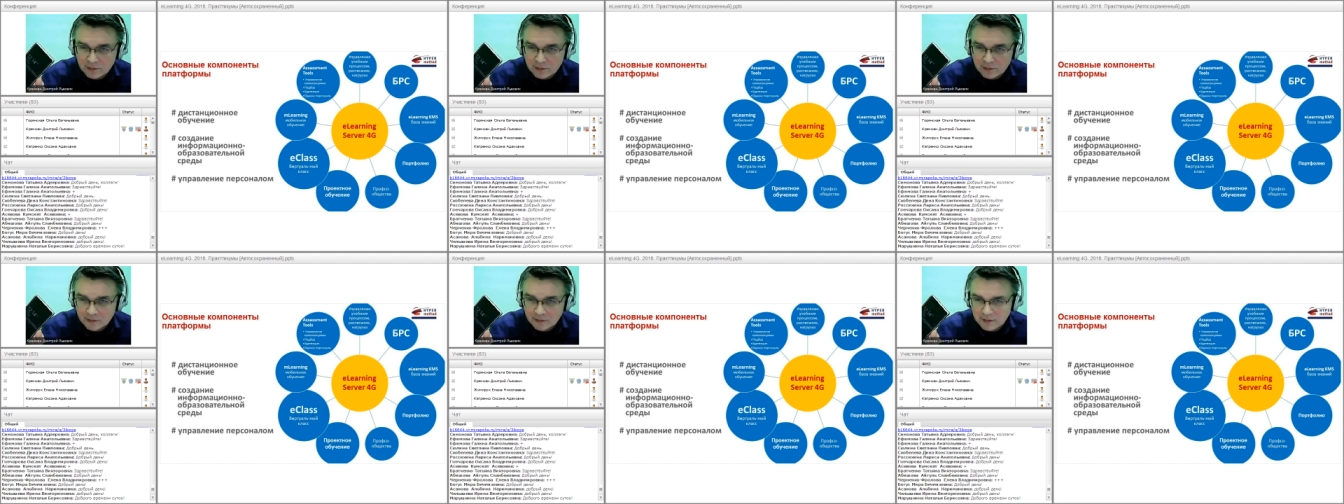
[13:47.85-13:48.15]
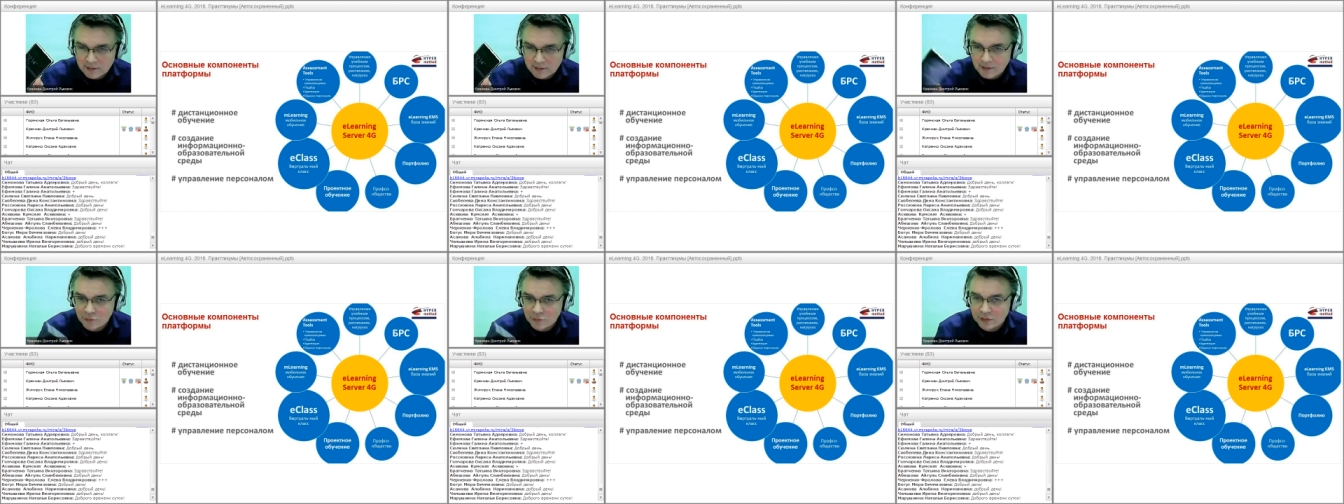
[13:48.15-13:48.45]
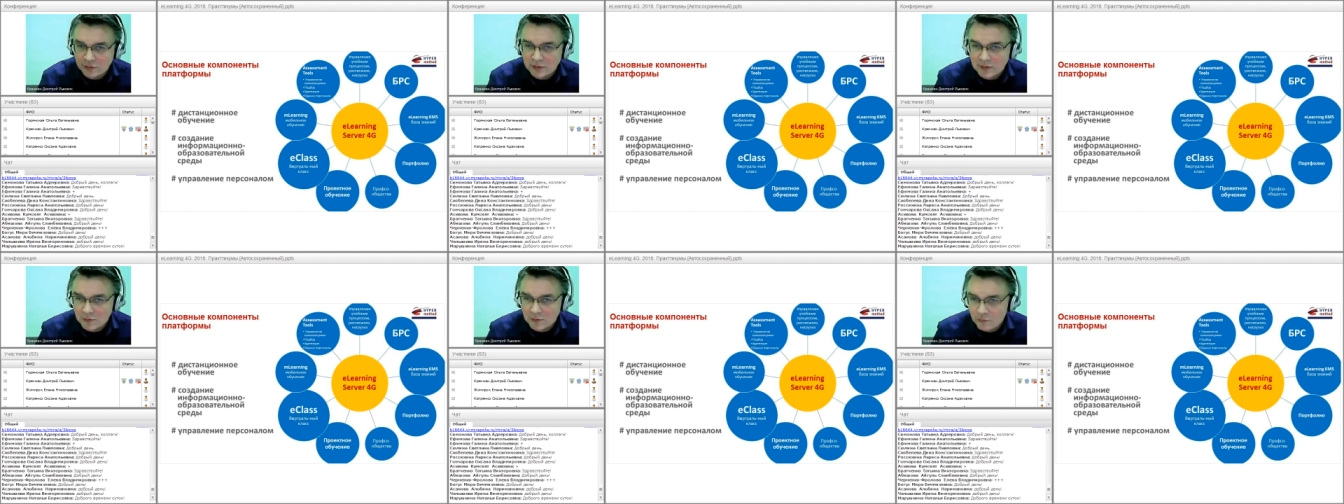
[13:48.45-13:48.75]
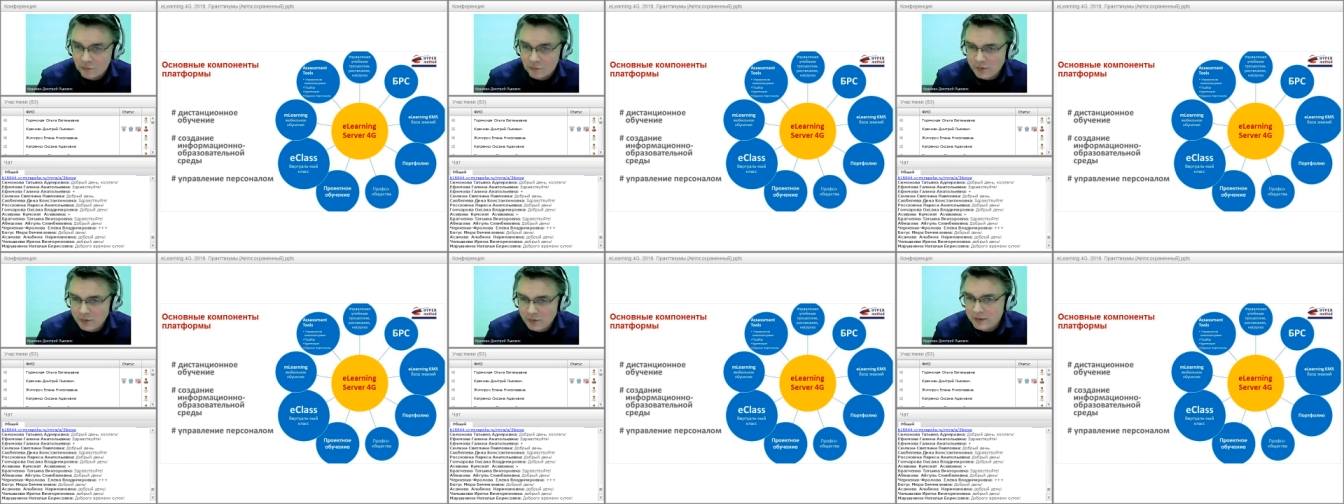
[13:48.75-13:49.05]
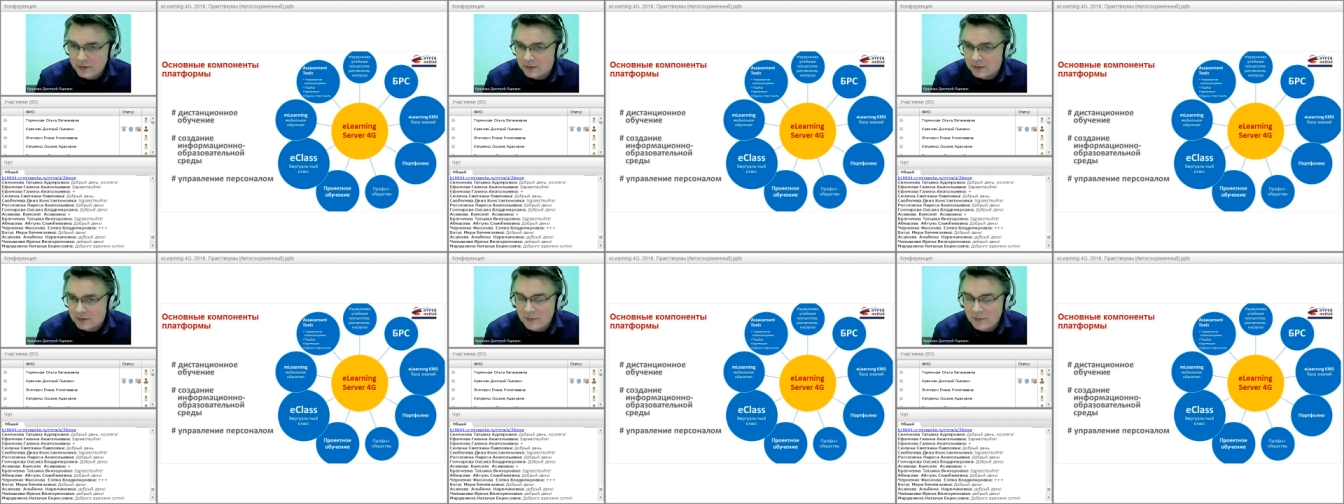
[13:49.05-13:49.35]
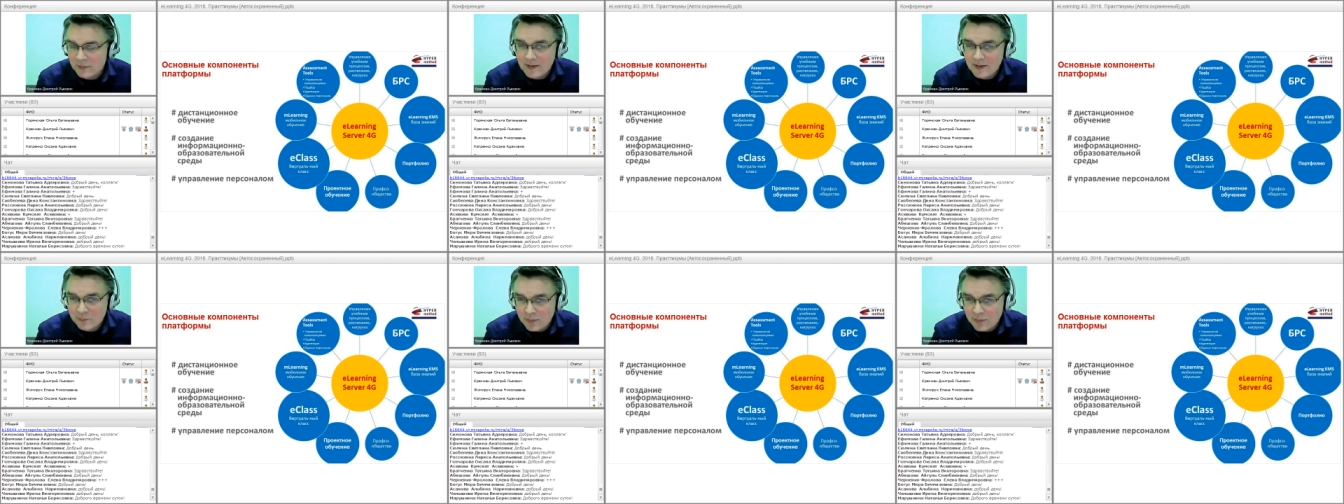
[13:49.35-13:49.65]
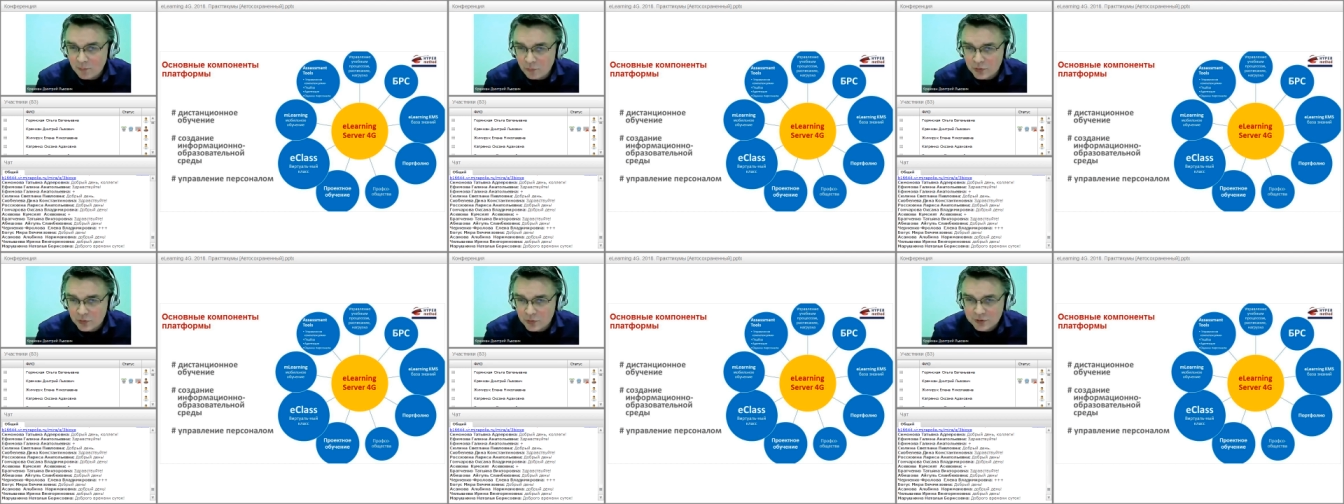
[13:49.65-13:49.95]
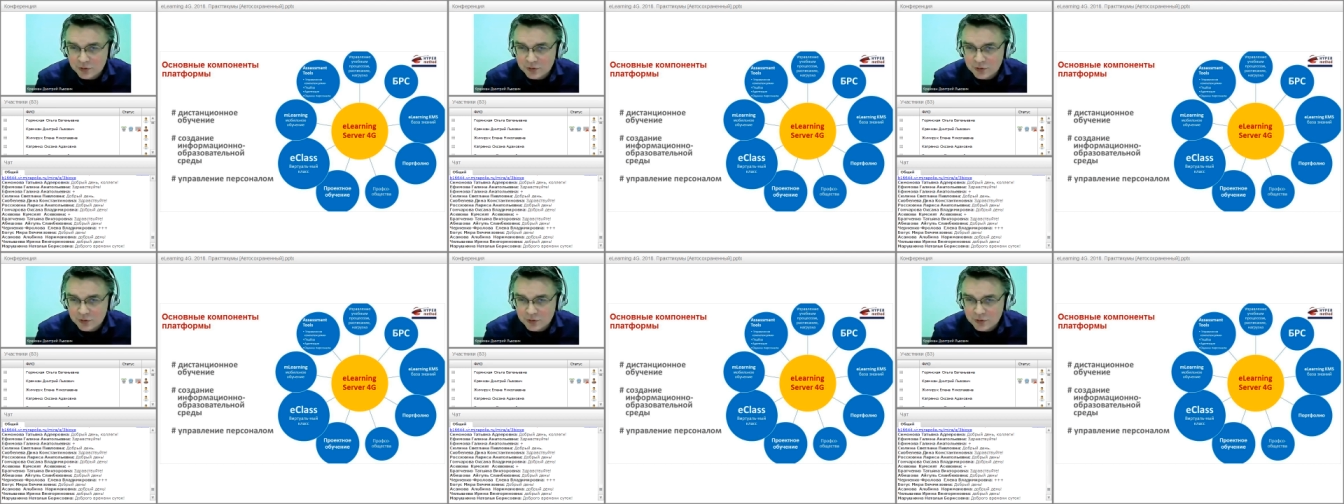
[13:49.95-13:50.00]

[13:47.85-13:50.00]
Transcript: какое-то такое, да, там побольше